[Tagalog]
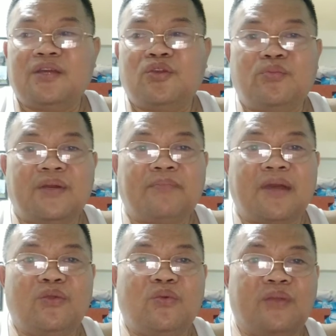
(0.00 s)
hindi lang yung mga
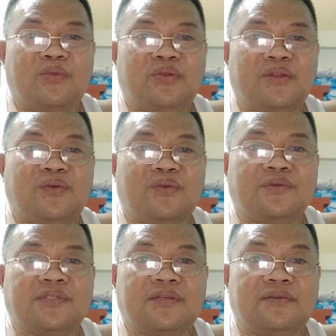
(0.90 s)
follower mo
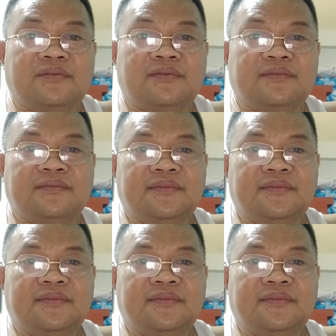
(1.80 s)
nanonood sa iyo